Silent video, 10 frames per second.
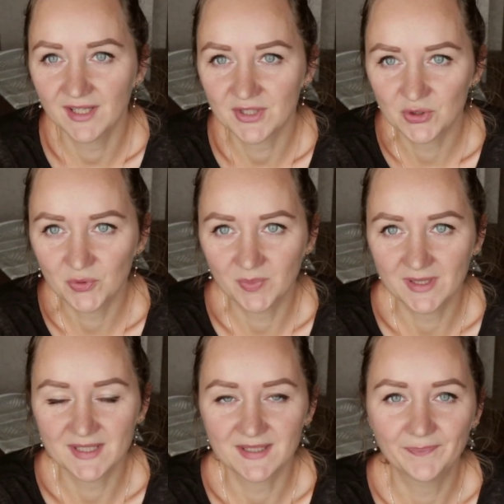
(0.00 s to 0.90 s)

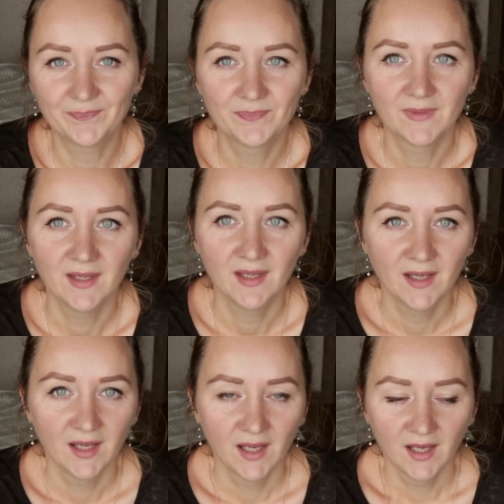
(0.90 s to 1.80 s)
доступности.
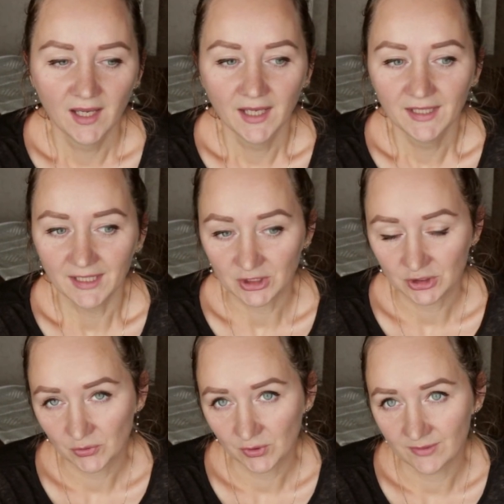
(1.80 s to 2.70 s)
Так что
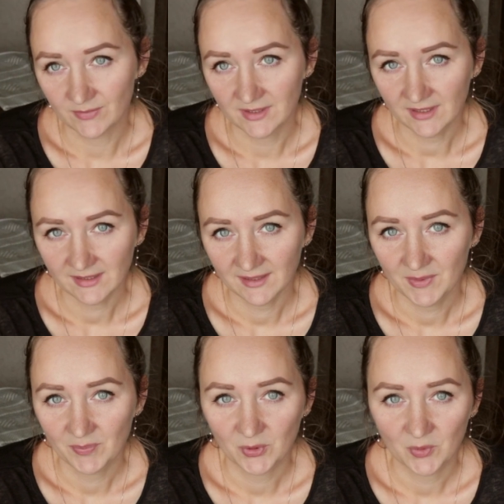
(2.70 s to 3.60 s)
сходим с
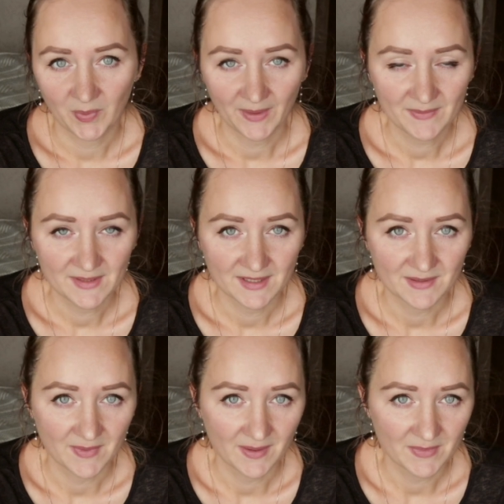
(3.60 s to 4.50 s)
детками, покупаемся
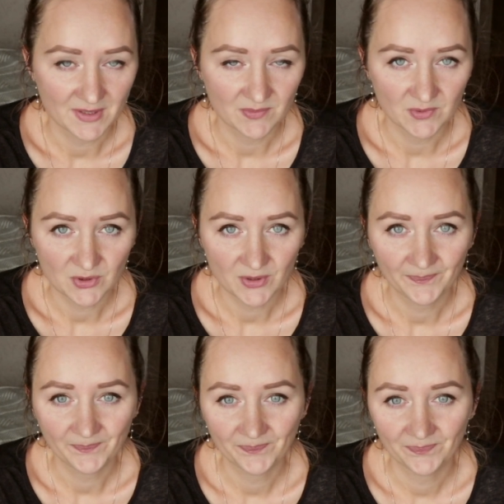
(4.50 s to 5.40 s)
с мамой, с
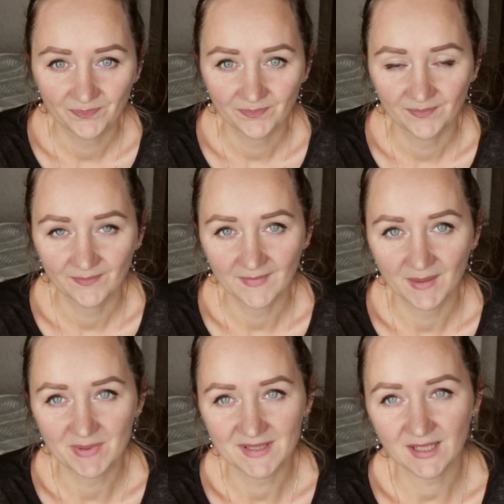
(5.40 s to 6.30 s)
мужем.
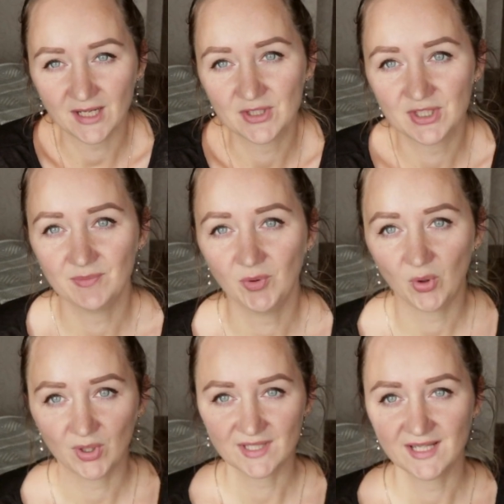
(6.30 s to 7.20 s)
Постараюсь
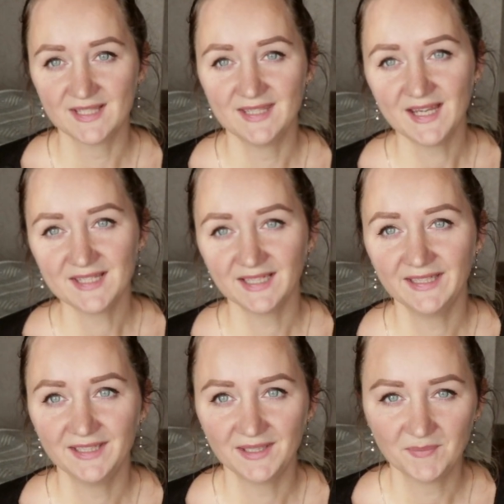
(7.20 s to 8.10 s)
немного заснять
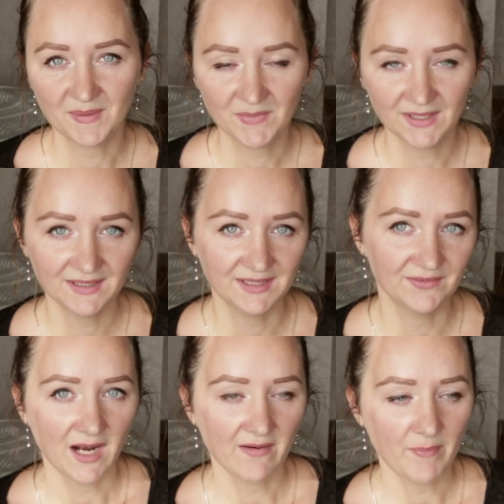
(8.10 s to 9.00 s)
какие-то моменты.
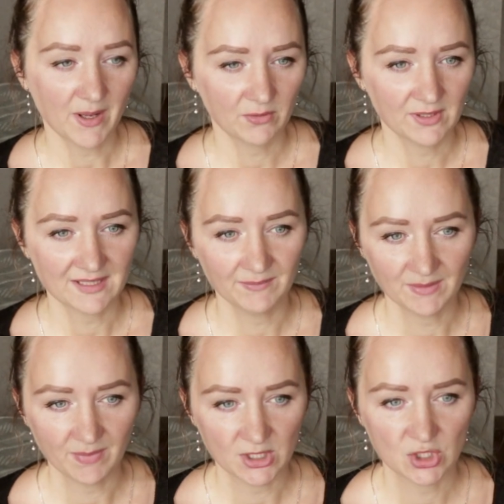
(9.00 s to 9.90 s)
Аквапарк у нас там
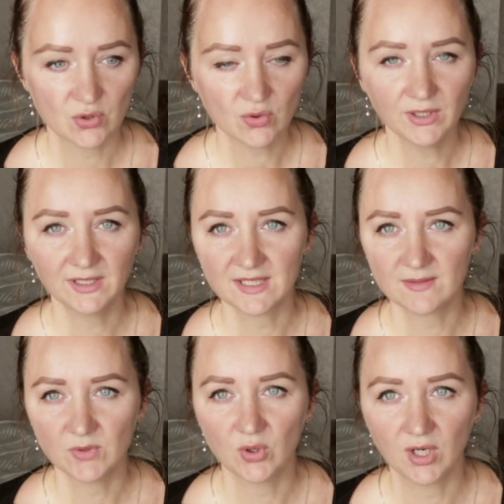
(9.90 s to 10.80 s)
небольшой,
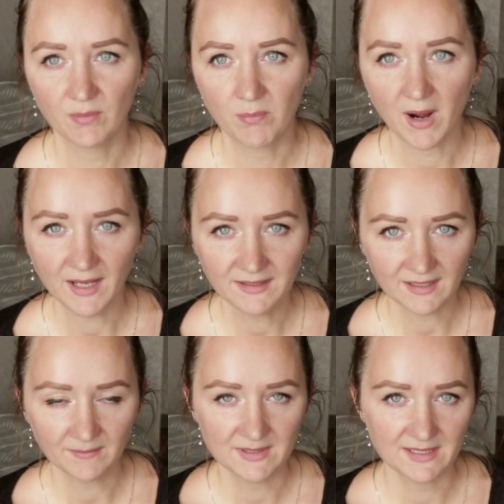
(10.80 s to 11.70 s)
есть много бань,
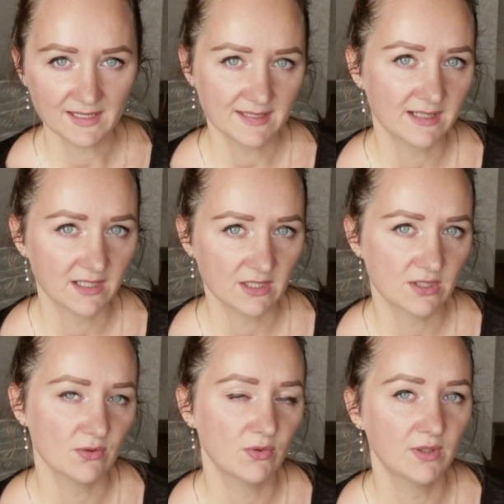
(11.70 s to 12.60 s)
там детская
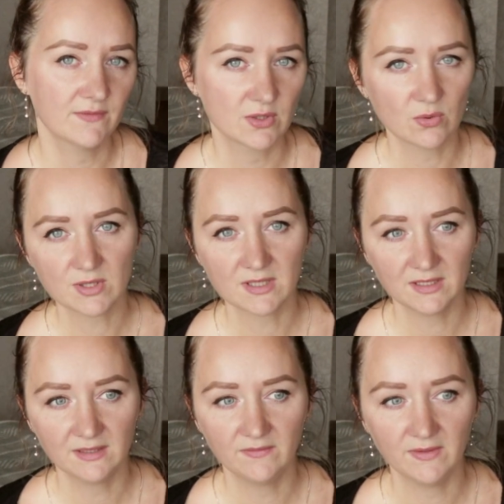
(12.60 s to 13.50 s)
зона, взрослая,
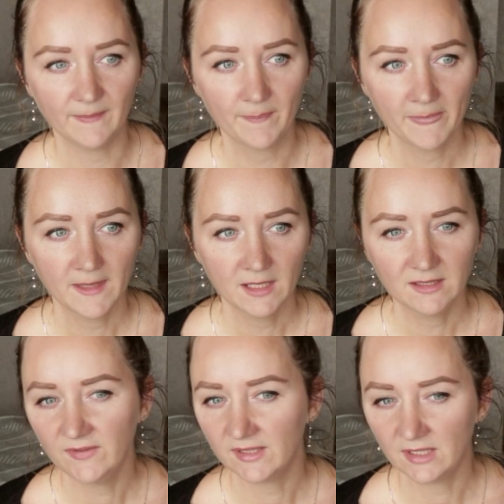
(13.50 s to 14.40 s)
две,
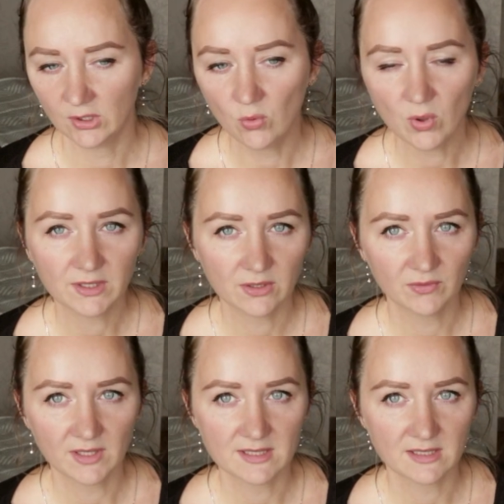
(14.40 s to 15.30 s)
две-три горки у
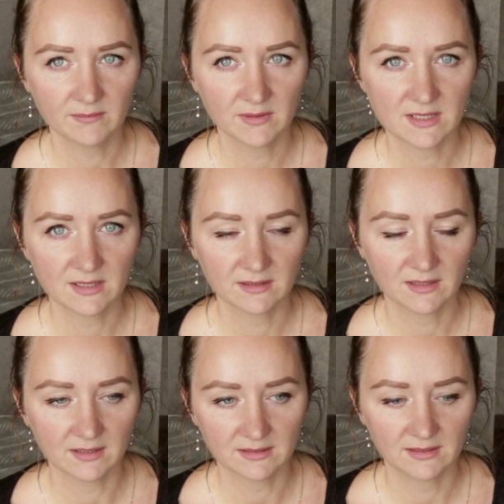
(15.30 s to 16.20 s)
нас там где-то
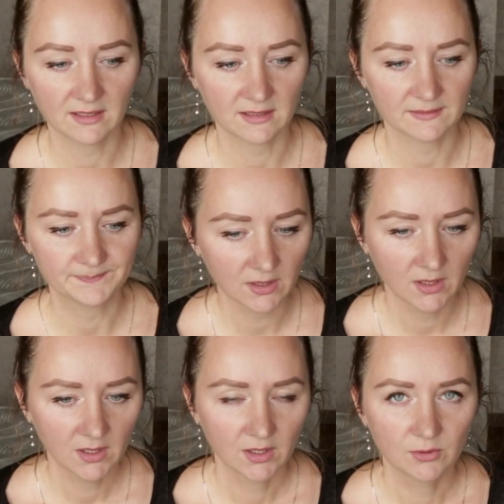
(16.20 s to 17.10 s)
как-то так.
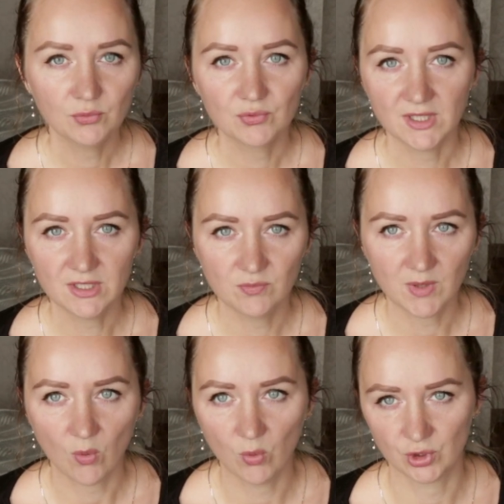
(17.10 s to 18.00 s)
Ну, дети у
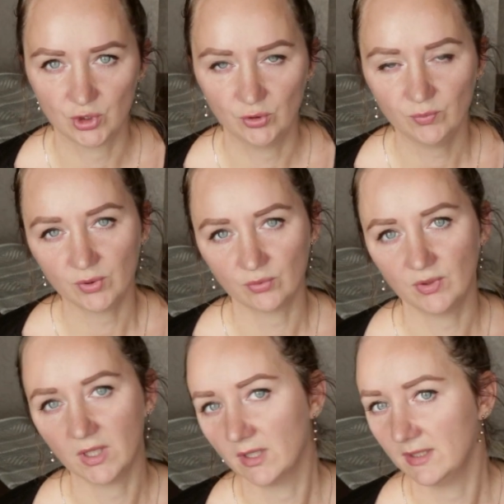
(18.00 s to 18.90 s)
меня очень любят
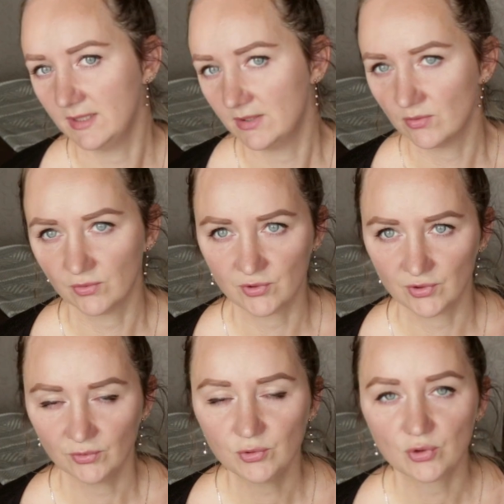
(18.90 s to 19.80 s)
туда ходить,
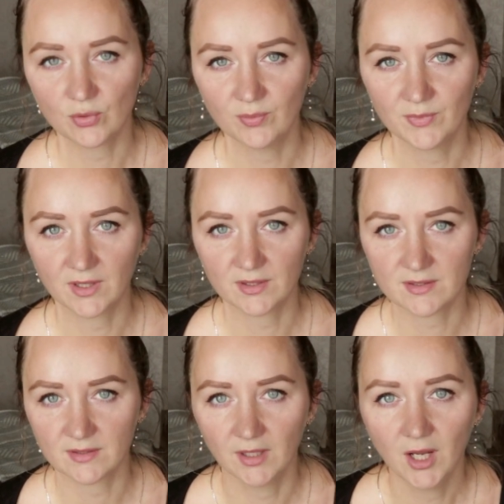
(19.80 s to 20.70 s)
очень. Ну, еще, мне
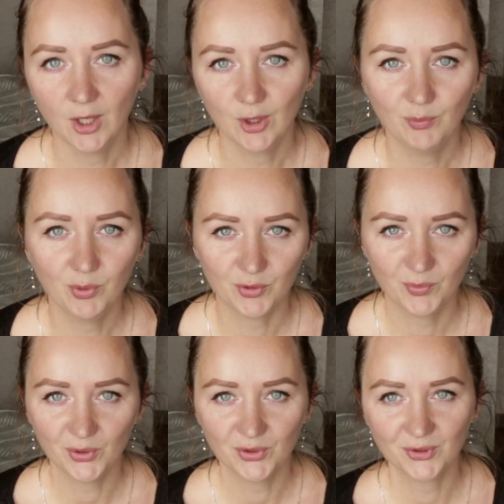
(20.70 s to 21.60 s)
кажется, любой
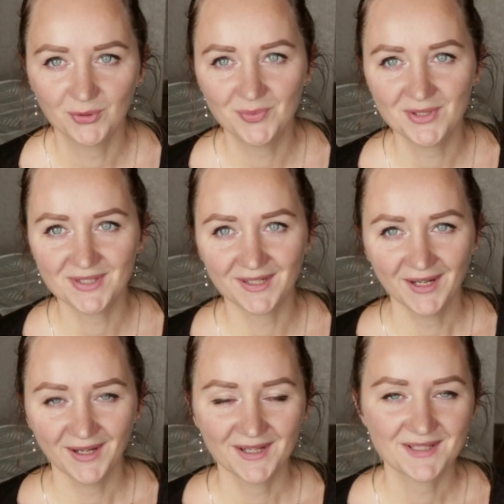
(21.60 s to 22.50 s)
ребенок любитель
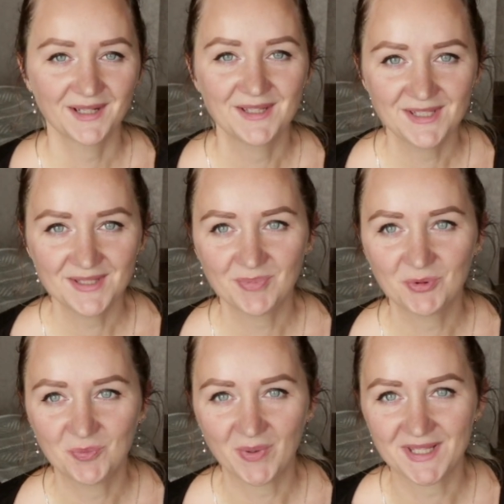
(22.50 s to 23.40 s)
сходить
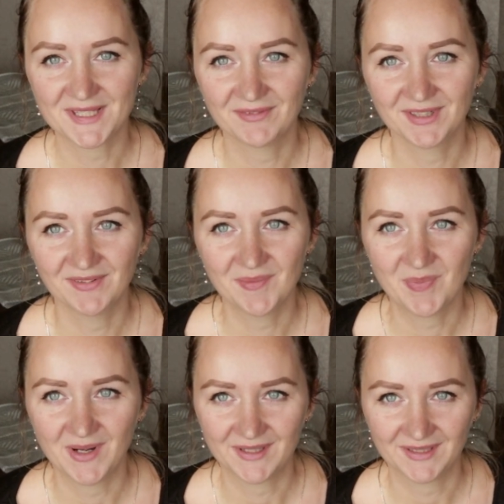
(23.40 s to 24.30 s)
покупаться в
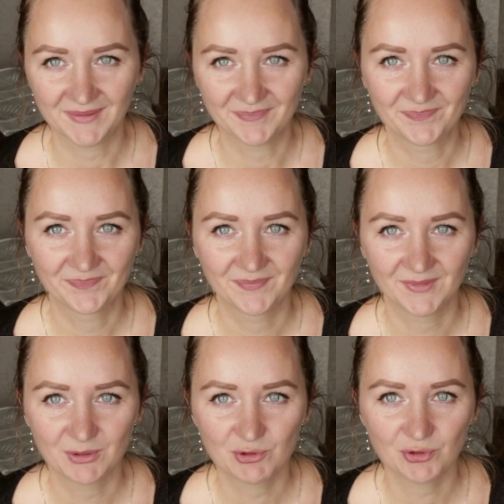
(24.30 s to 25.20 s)
аквапарке.
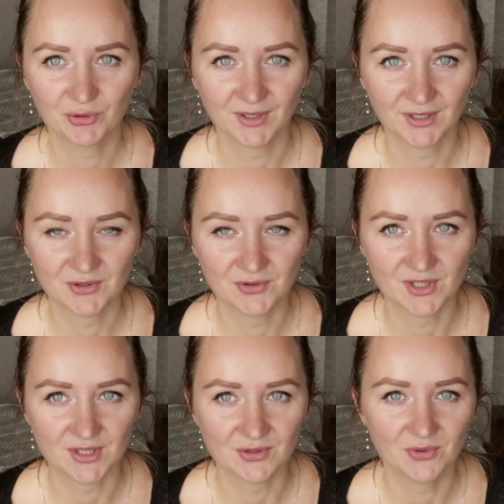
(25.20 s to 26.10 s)
Что, так что
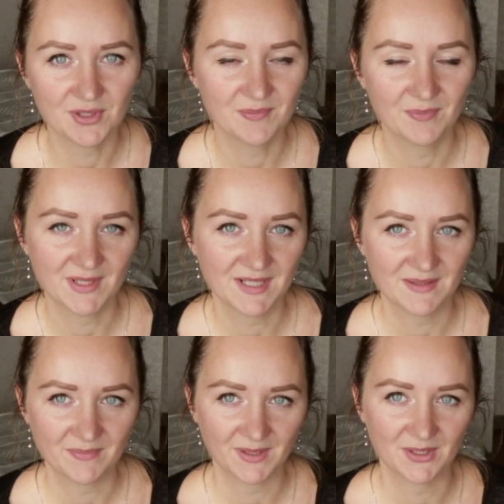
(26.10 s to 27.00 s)
сейчас сходим,
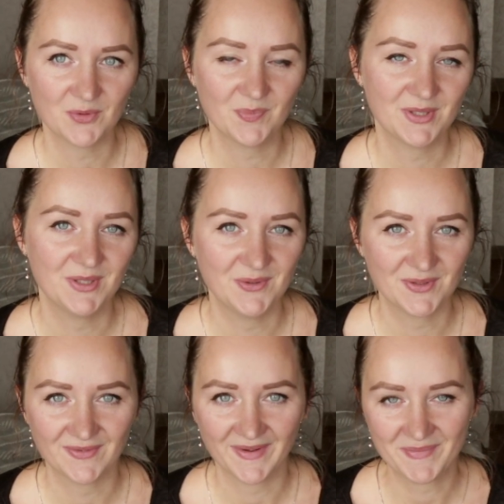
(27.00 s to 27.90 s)
обязательно покажу, поделюсь
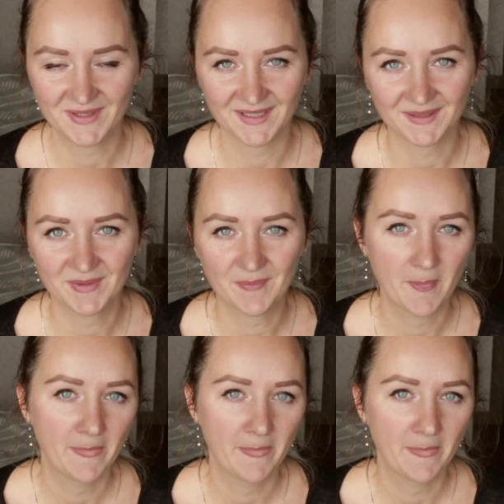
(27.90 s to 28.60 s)
с вами, как мы